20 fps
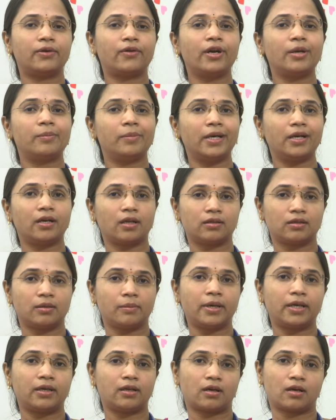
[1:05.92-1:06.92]
ట్రీట్మెంట్ అంత
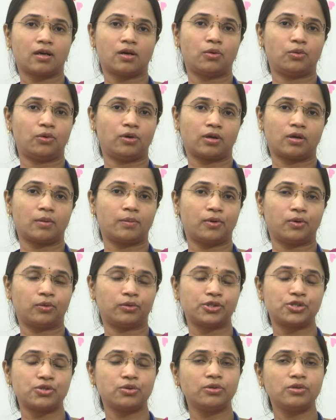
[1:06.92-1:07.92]
బెటర్గా
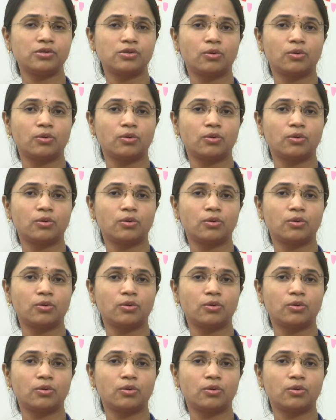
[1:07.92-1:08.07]
ఉండకపోవచ్చు